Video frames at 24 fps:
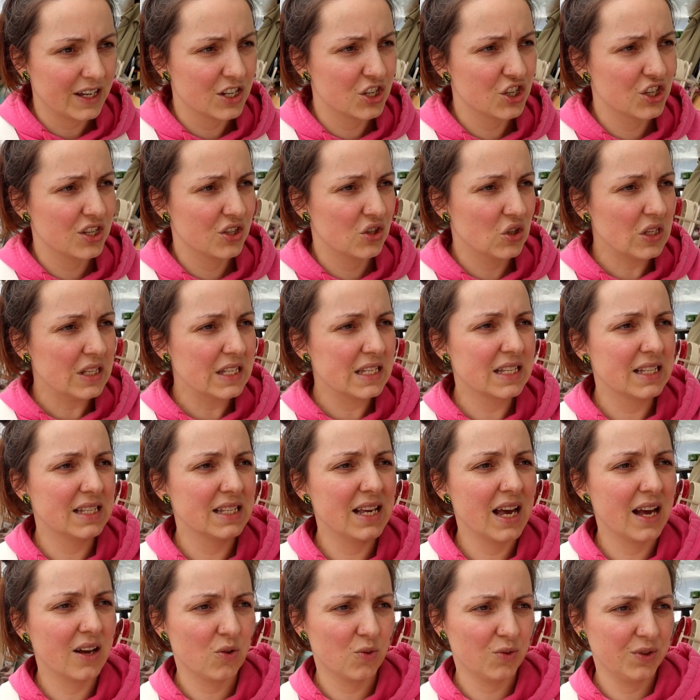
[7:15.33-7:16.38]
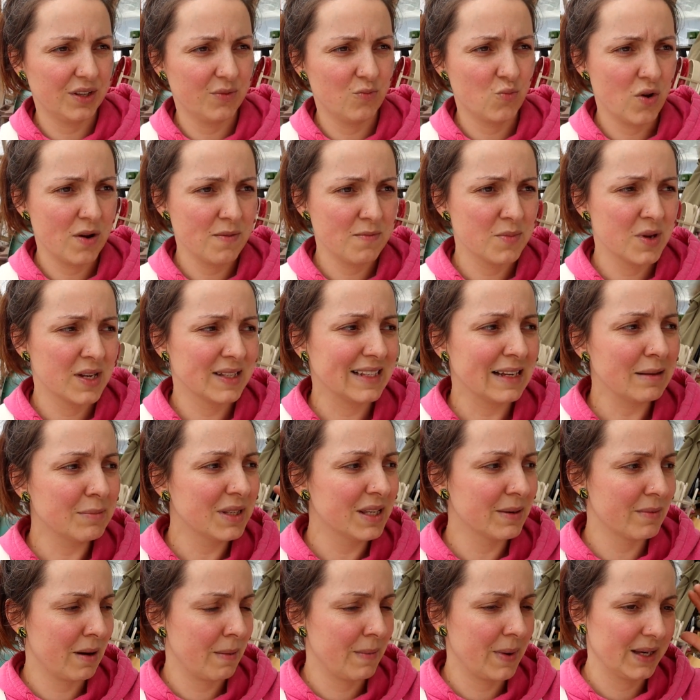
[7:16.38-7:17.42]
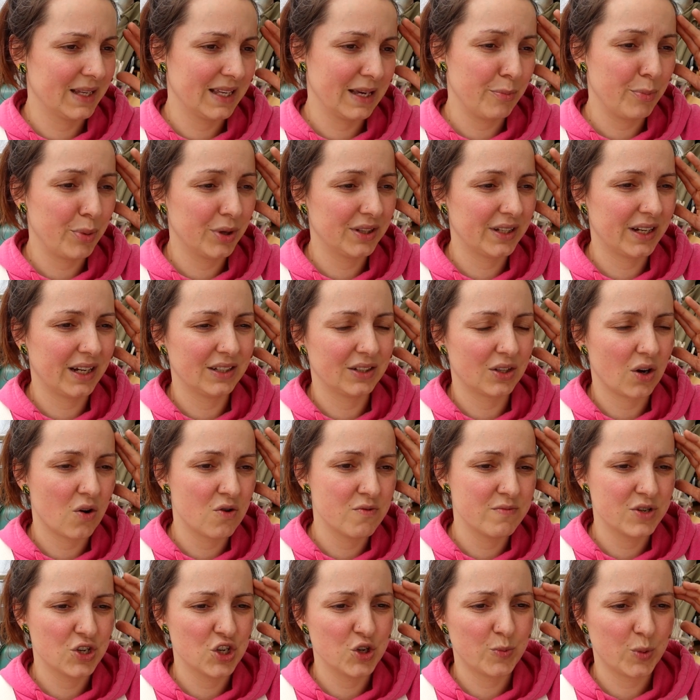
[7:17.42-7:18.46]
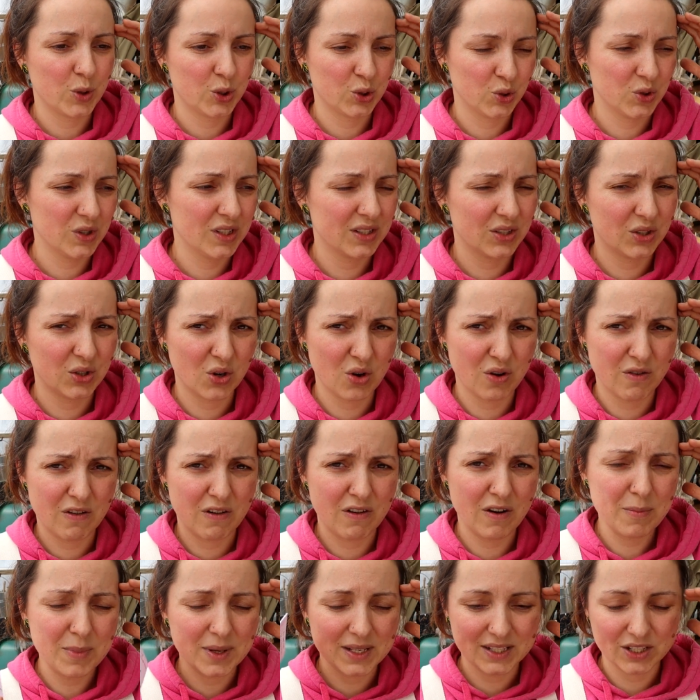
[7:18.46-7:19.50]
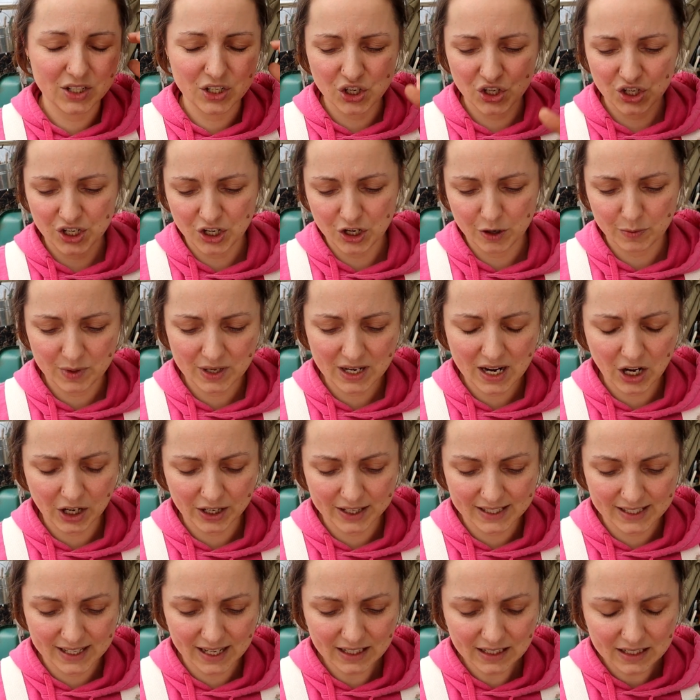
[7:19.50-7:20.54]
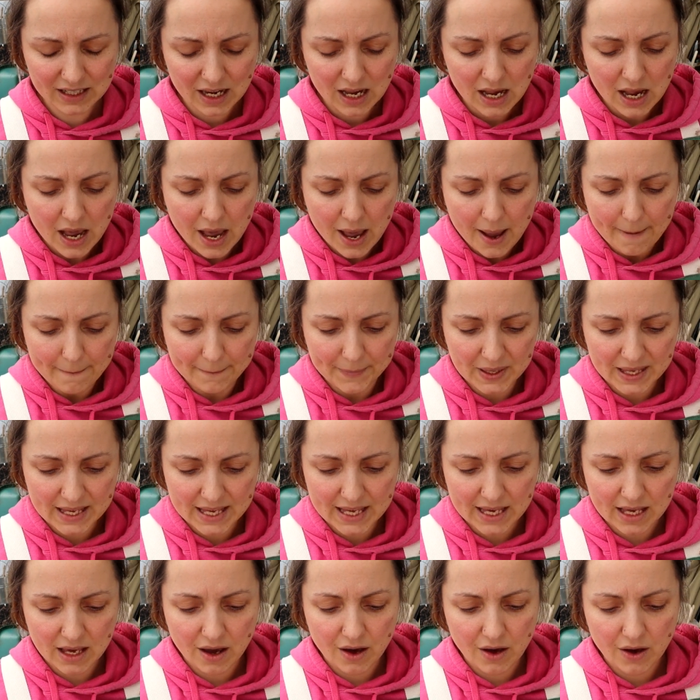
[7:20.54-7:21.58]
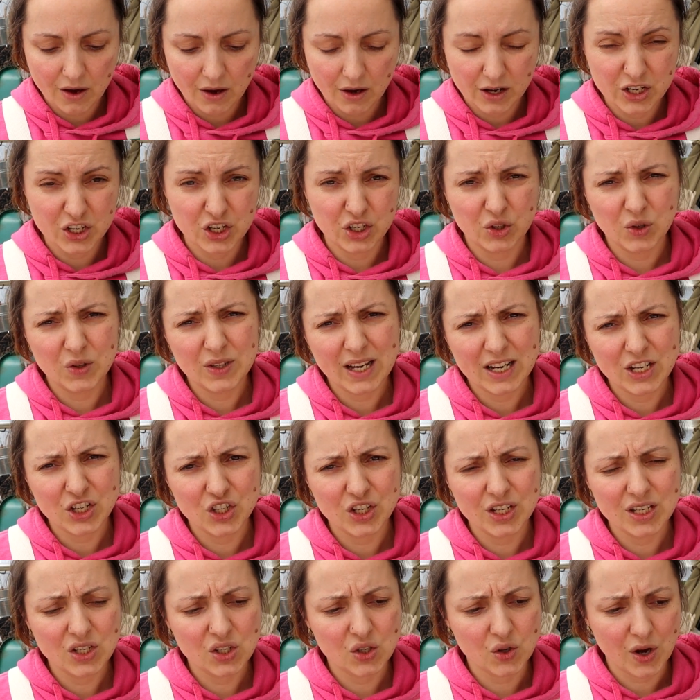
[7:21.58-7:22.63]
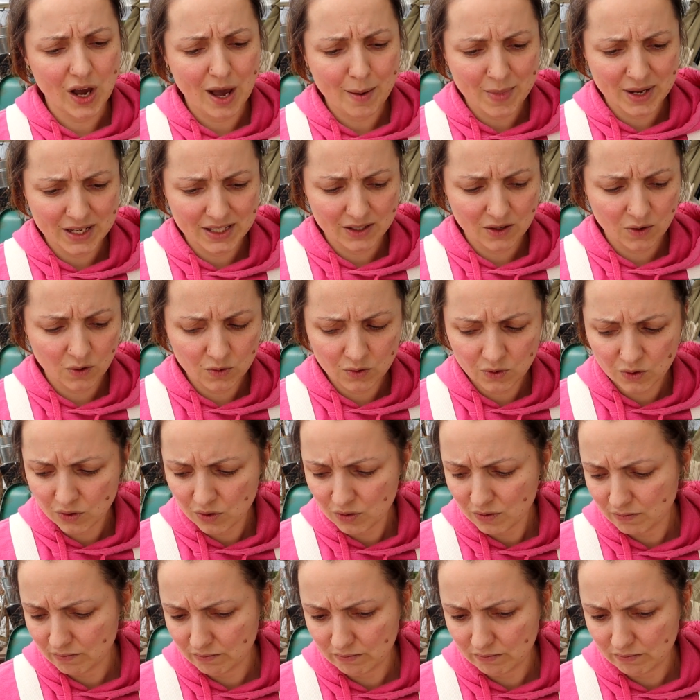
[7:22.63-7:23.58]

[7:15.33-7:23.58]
que j'ai tout ici à côté de moi. Il me semble qu'il m'en manquait peut-être un, mais je suis pas sûre. C'est ça qu'on va voir parce que j'ai copié la recette. Puis euh, j'ai tout acheté sur Amazon